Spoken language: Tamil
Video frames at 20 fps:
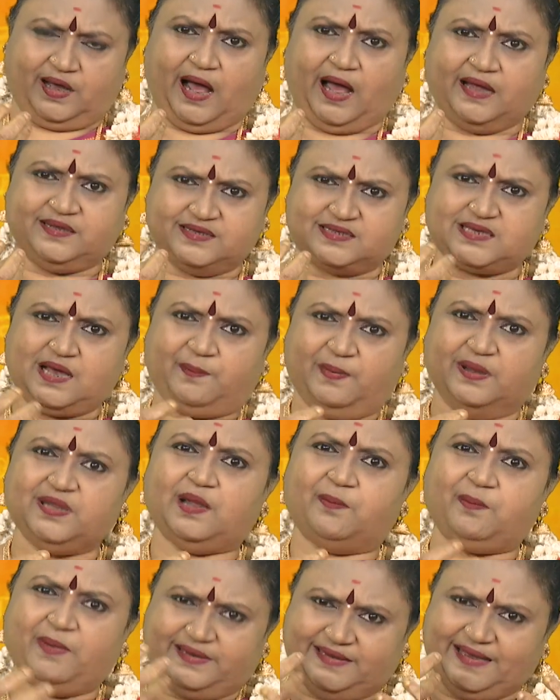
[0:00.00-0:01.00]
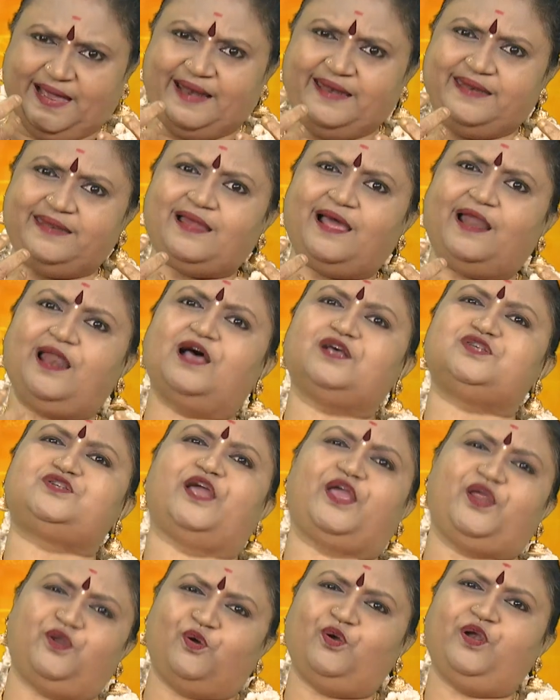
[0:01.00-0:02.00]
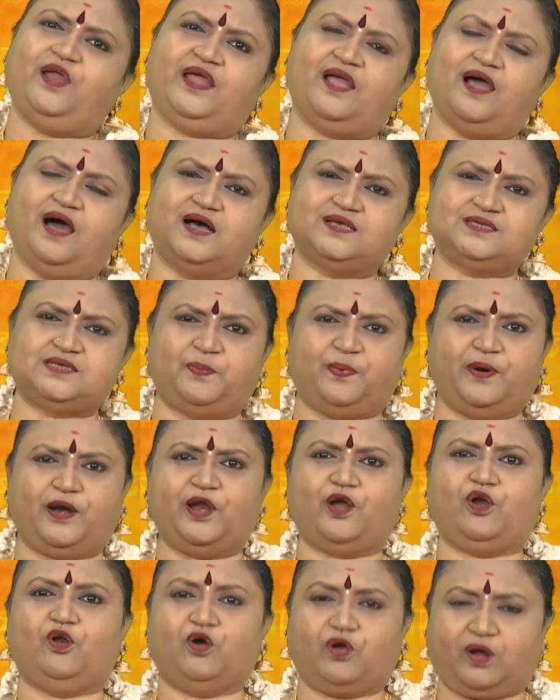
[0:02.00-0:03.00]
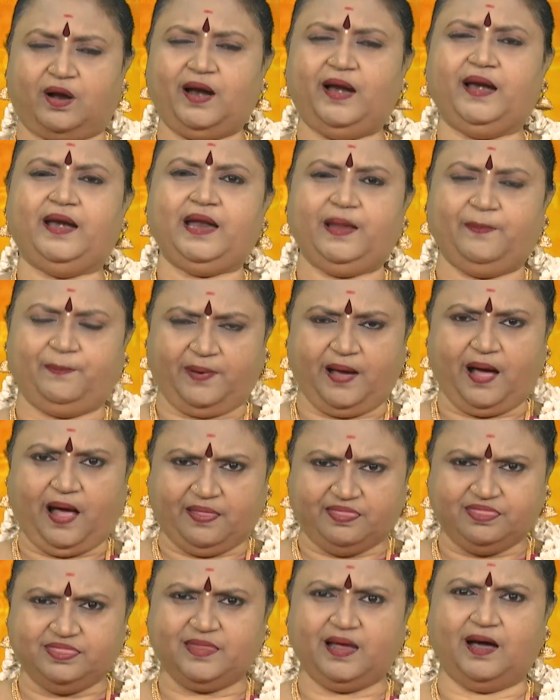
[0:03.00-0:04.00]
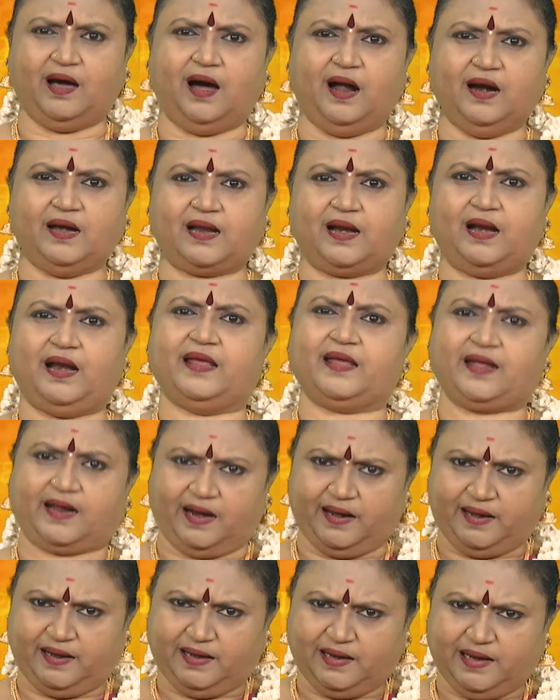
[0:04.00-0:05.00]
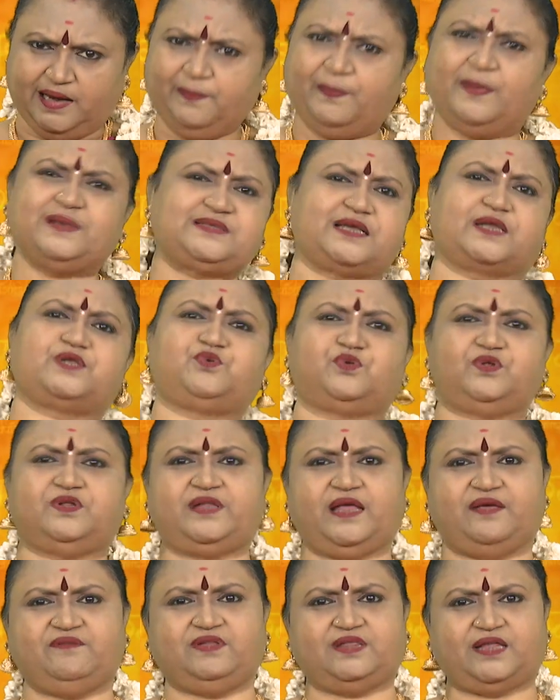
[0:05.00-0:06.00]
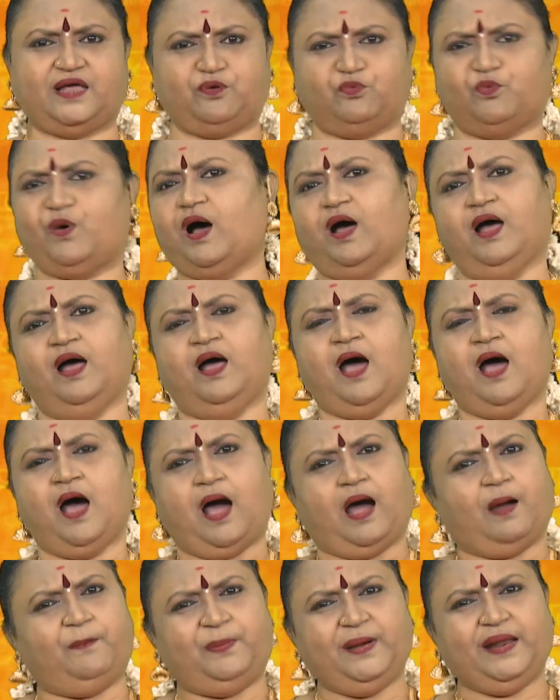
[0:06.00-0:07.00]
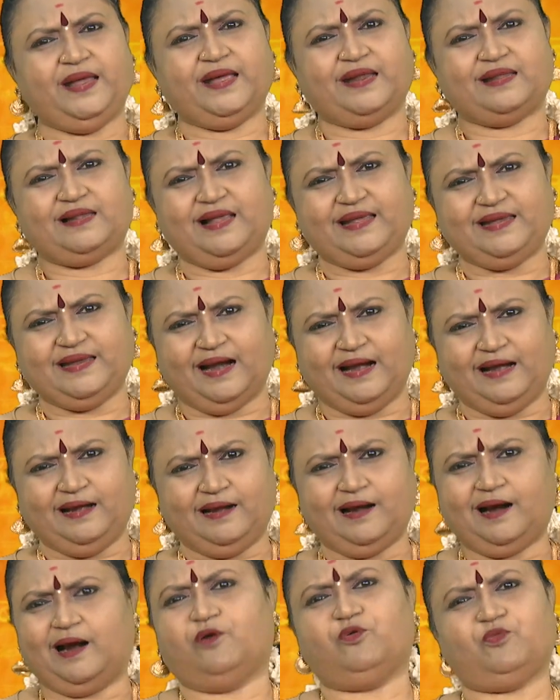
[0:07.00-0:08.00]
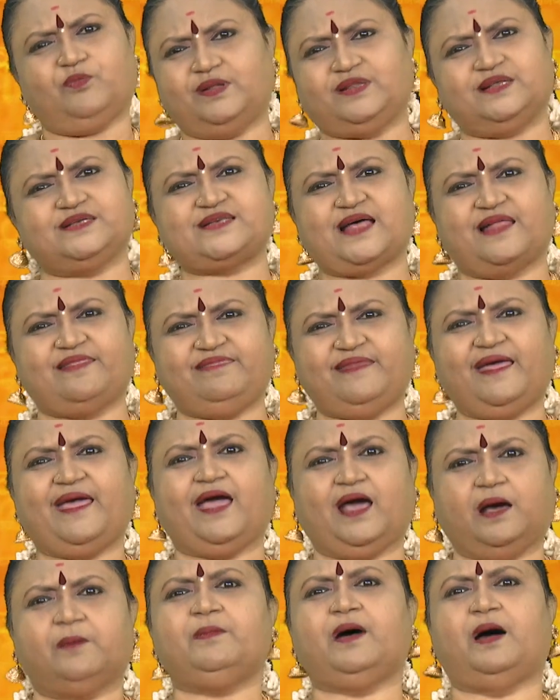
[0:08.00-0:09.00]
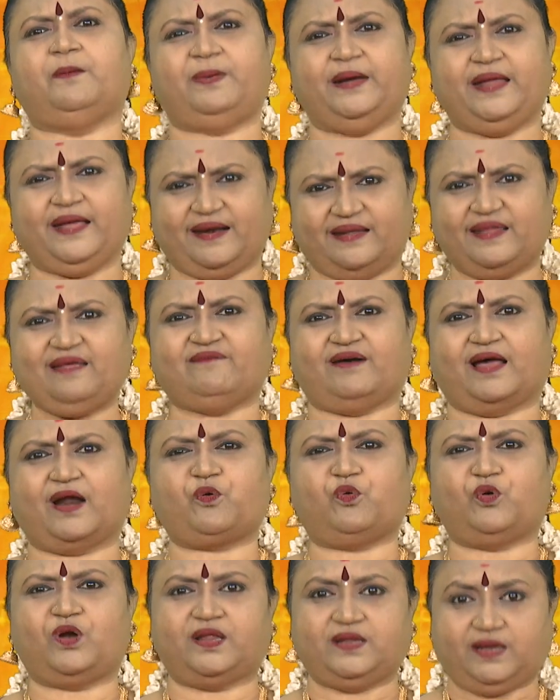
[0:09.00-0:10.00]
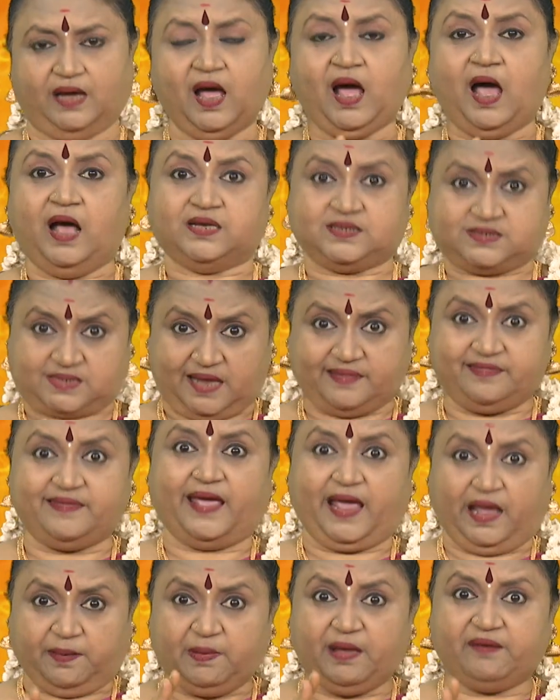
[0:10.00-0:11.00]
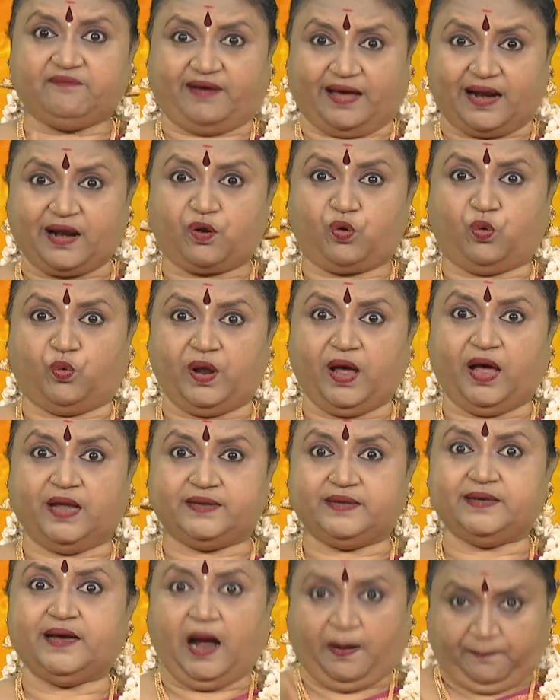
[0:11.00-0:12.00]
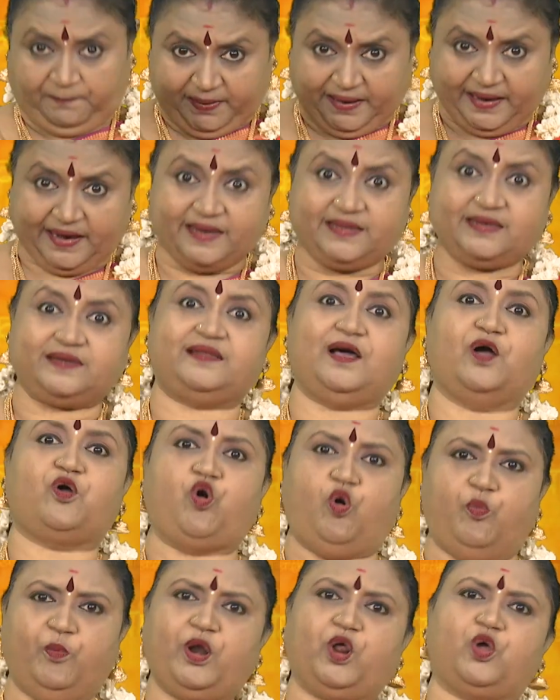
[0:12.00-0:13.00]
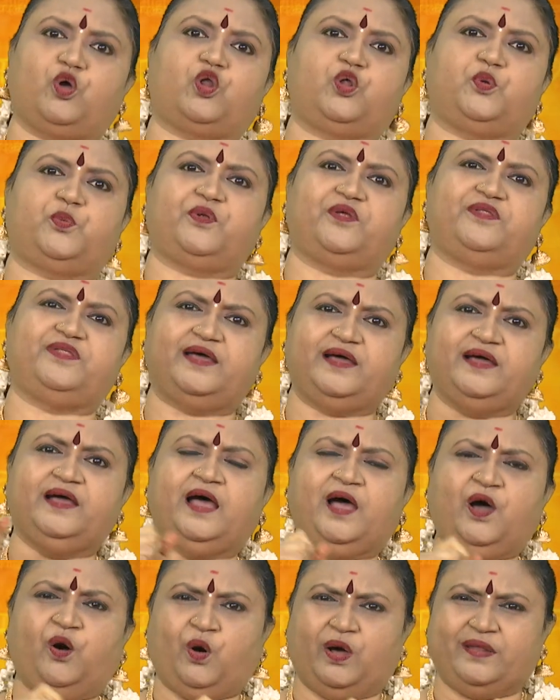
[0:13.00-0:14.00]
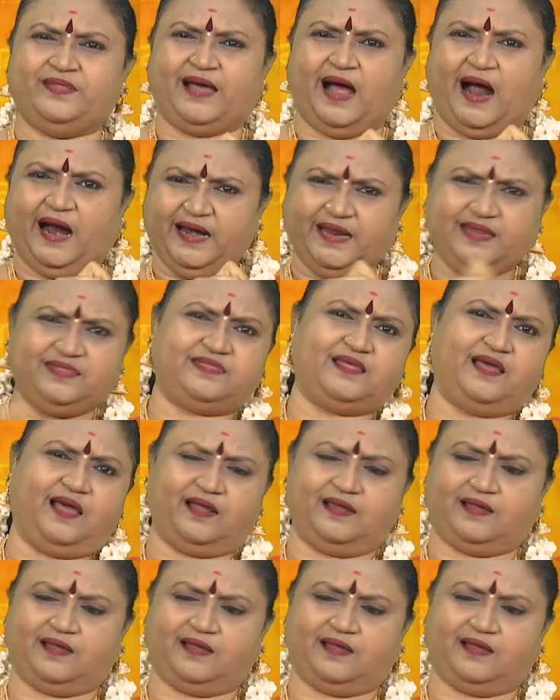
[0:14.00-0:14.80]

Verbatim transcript: அது சம்மந்தமாக என்னெல்லாம் செய்யணும்னு நீங்கள் ஆசைப்பட்றீங்களோ கண்டிப்பாக அந்த ஆற்றலை கண்டிப்பாக சரஸ்வதி தேவி தருவா அப்படிங்கிறதுல எல்லாம் வந்து சந்தேகம் அப்படிங்கிறதே வரக்கூடாது சந்தேகமே வரக்கூடாது அப்படிங்கிறதுக்கு தான் குமரகுருவர் வந்து அந்த அடித்து